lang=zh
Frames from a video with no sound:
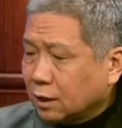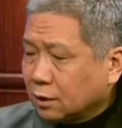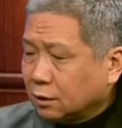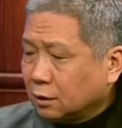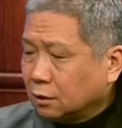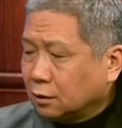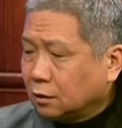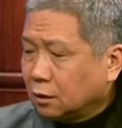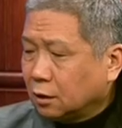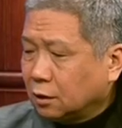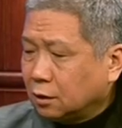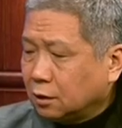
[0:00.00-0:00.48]

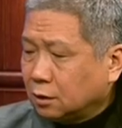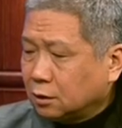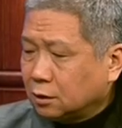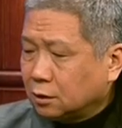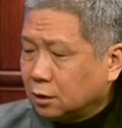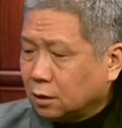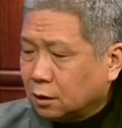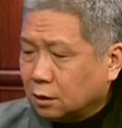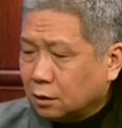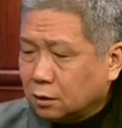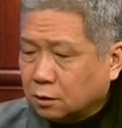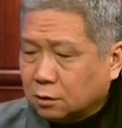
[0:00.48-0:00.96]
庭的理
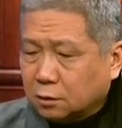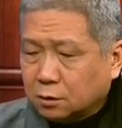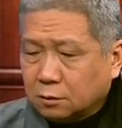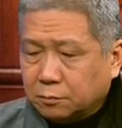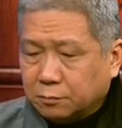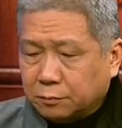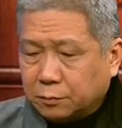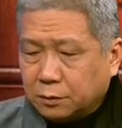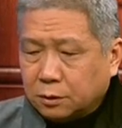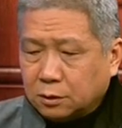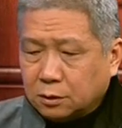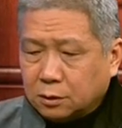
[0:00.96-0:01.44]
解呢是
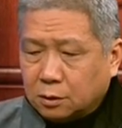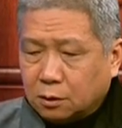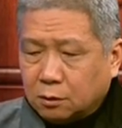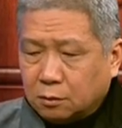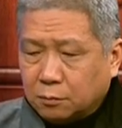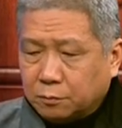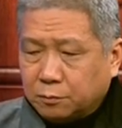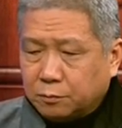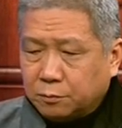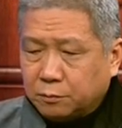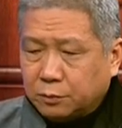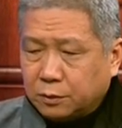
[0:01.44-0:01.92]
比
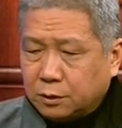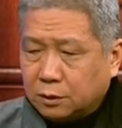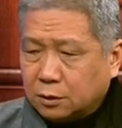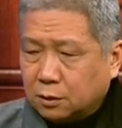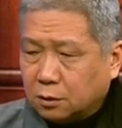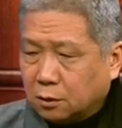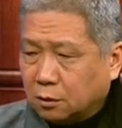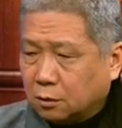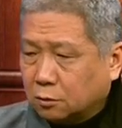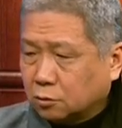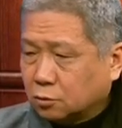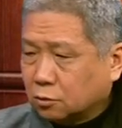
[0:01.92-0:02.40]
较比
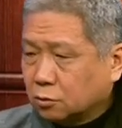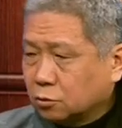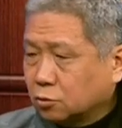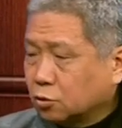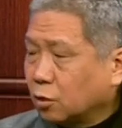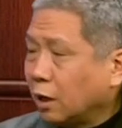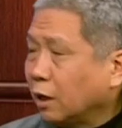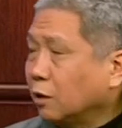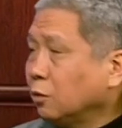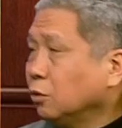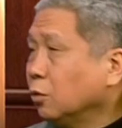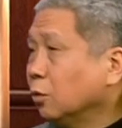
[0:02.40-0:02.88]
较
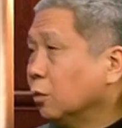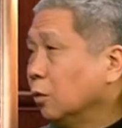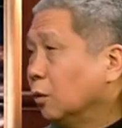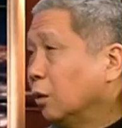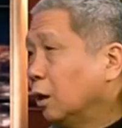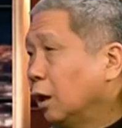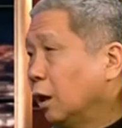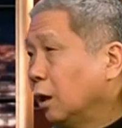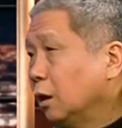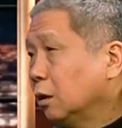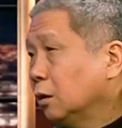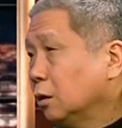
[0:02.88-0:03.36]
传统
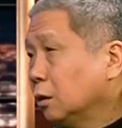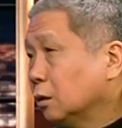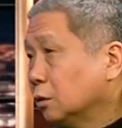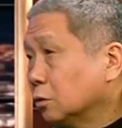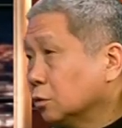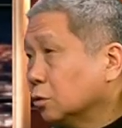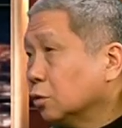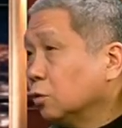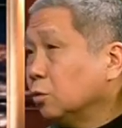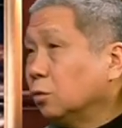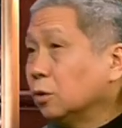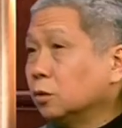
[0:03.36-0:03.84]
啊，
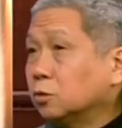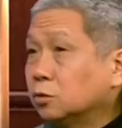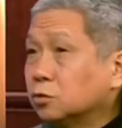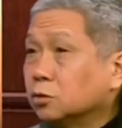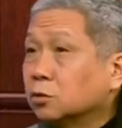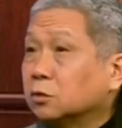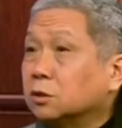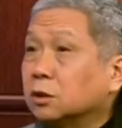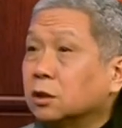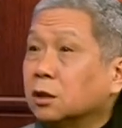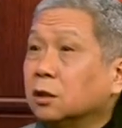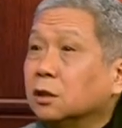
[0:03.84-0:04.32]
就是过
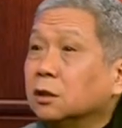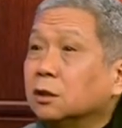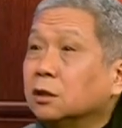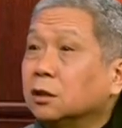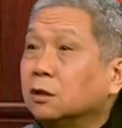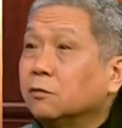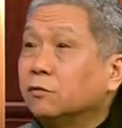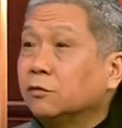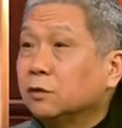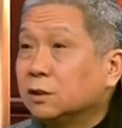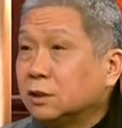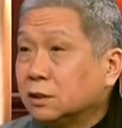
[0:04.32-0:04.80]
就是
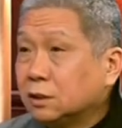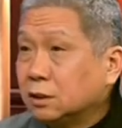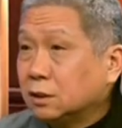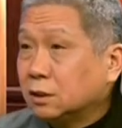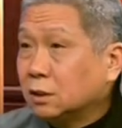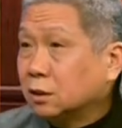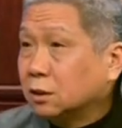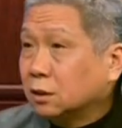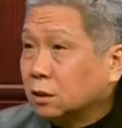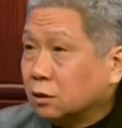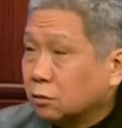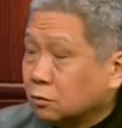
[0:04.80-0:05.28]
一夫一
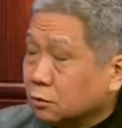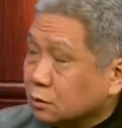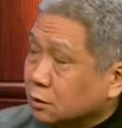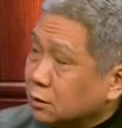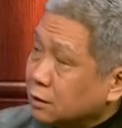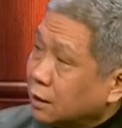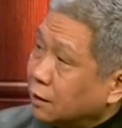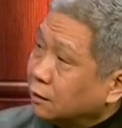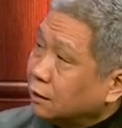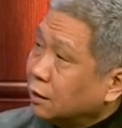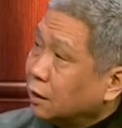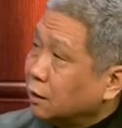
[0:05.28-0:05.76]
妻的这种
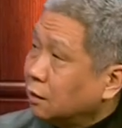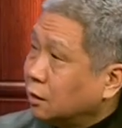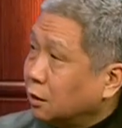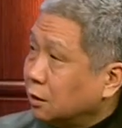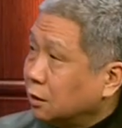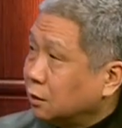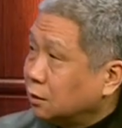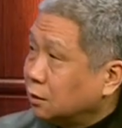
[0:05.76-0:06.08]
简单的理